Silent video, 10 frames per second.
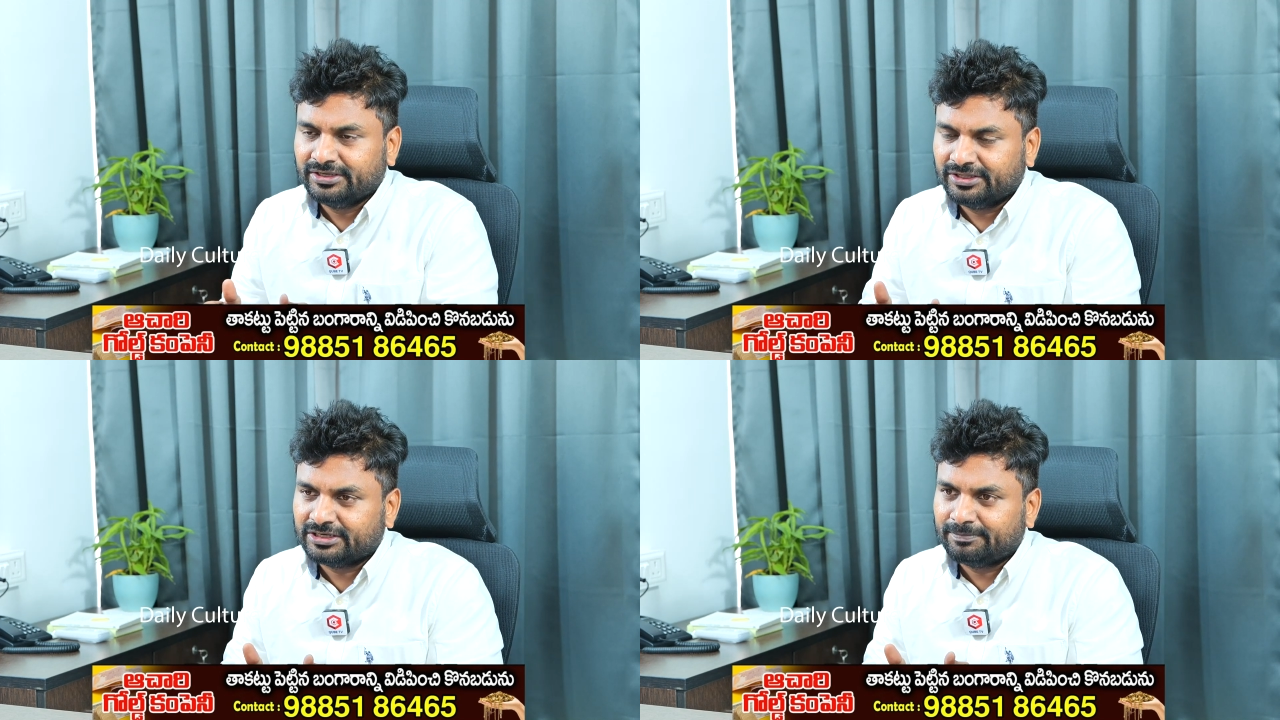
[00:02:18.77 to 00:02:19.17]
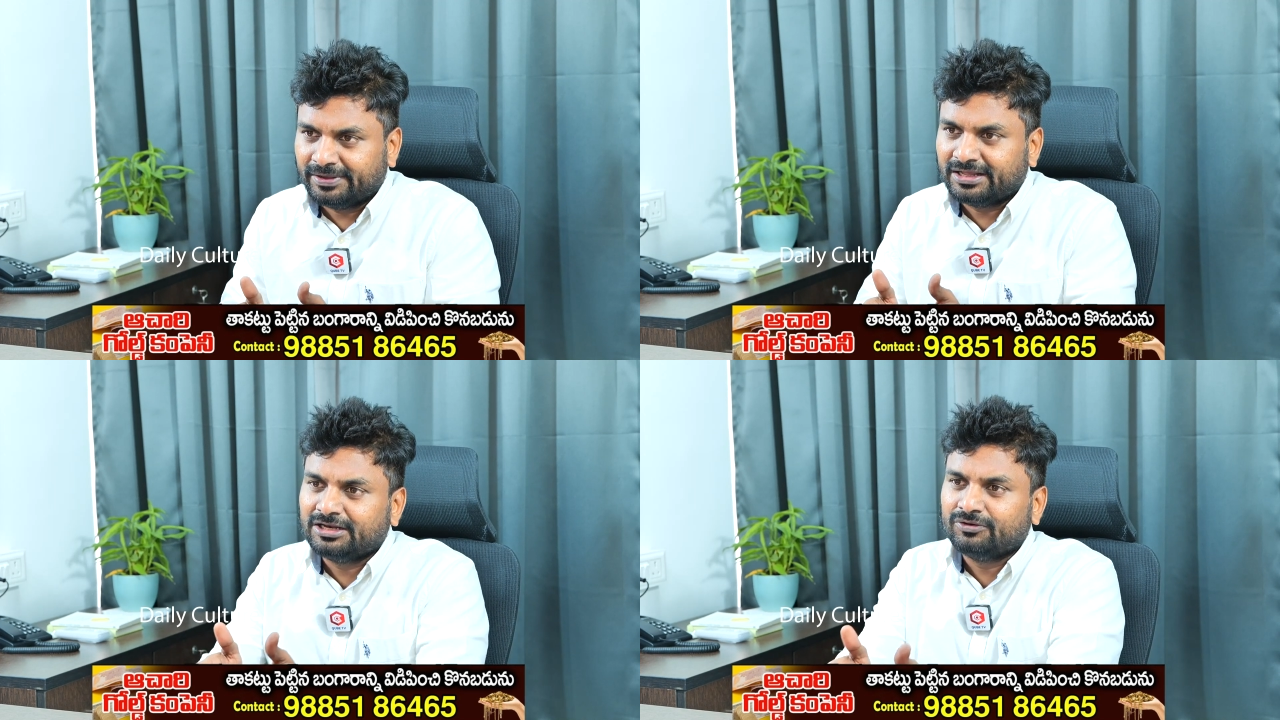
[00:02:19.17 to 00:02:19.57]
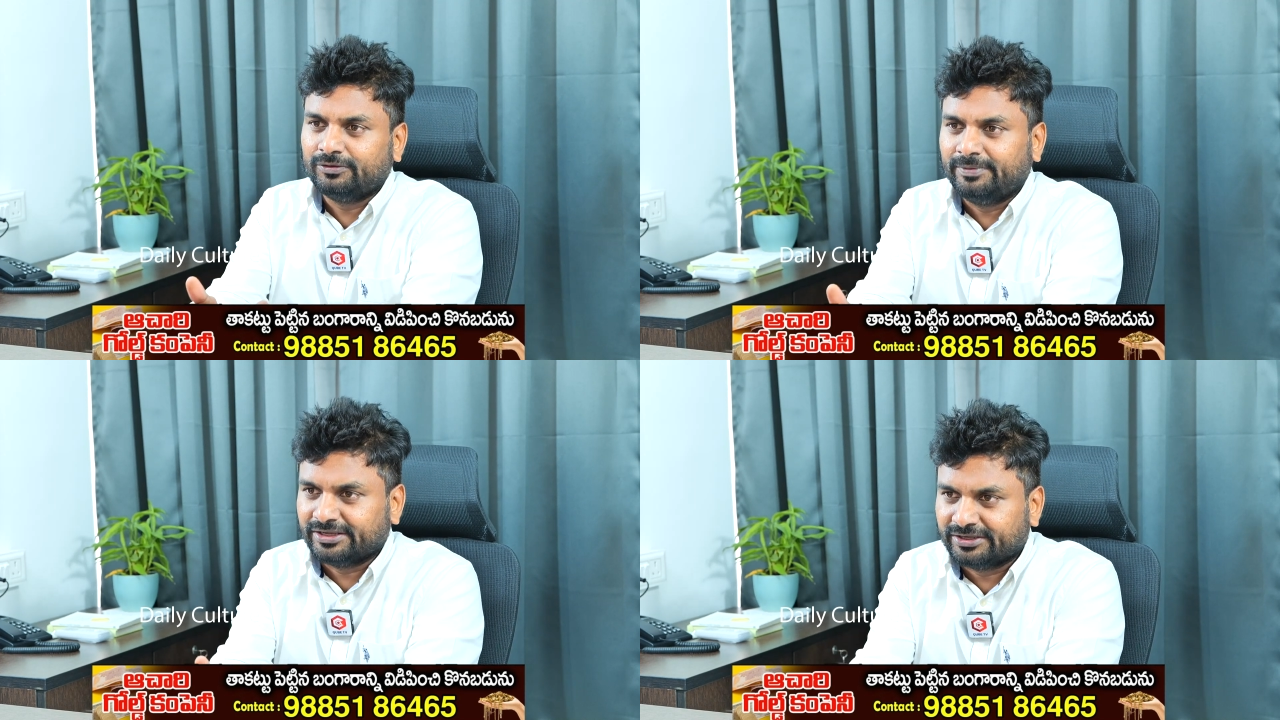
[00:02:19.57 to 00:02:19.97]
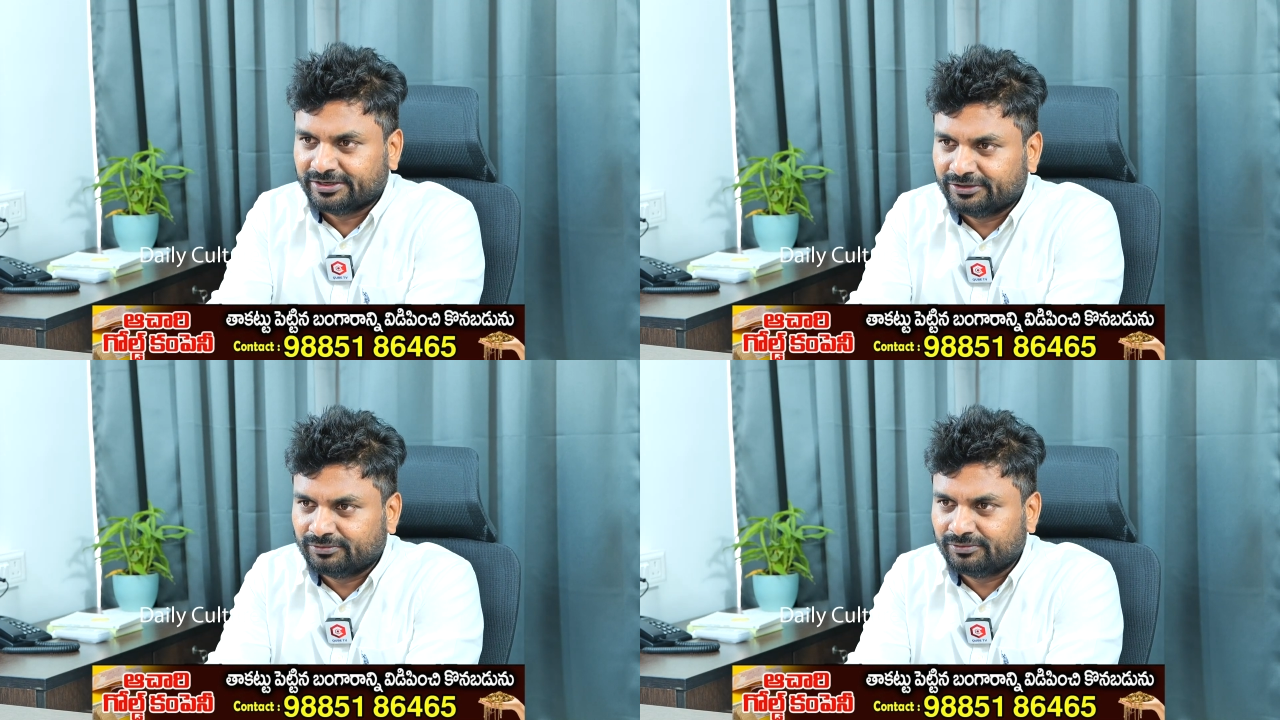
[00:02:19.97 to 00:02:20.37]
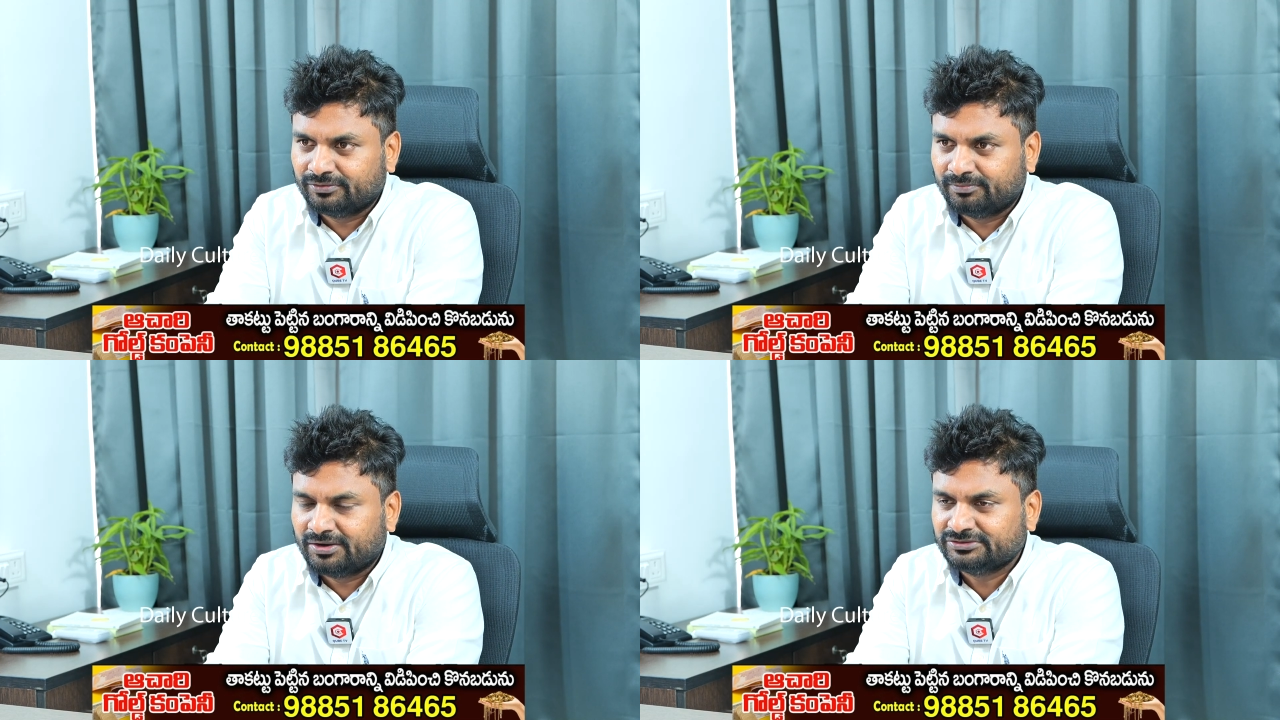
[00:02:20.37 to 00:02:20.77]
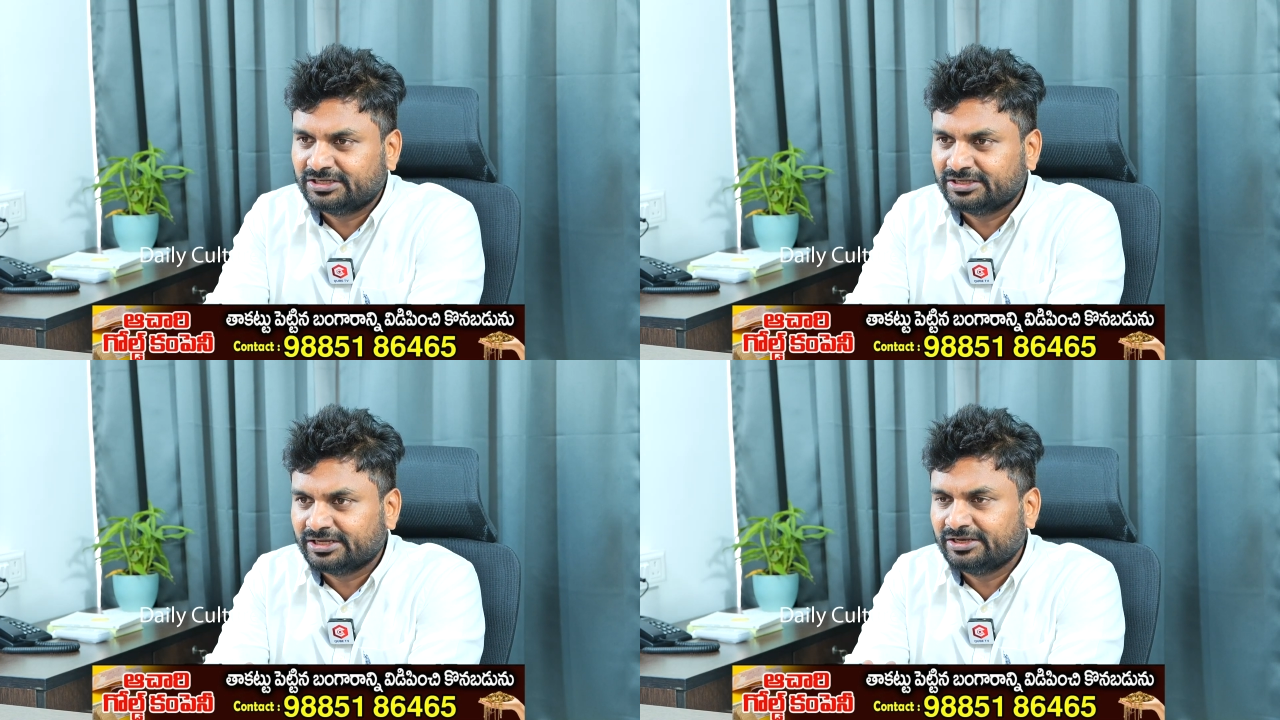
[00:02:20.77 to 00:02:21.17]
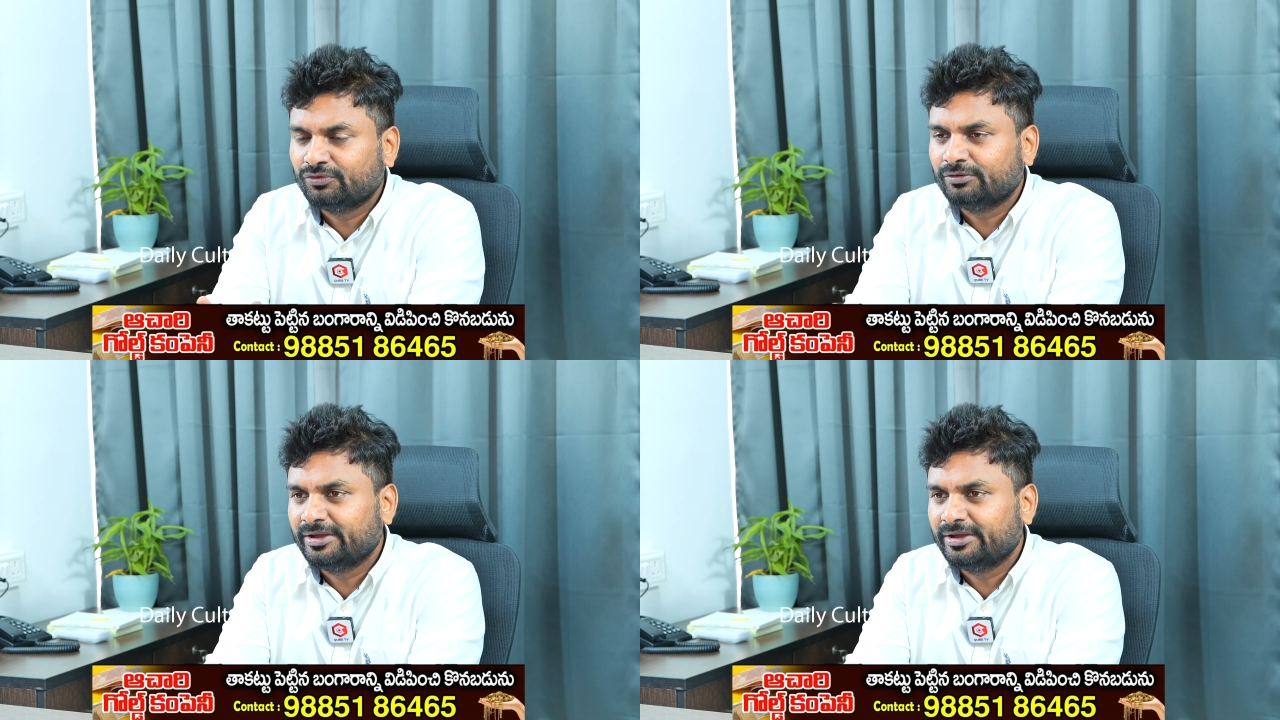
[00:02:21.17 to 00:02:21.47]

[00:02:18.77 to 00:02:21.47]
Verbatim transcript: ఎందుకంటే ప్యారల ఓట్ బ్యాంకింగ్ రెండు భావజాలం కానీ ఓట్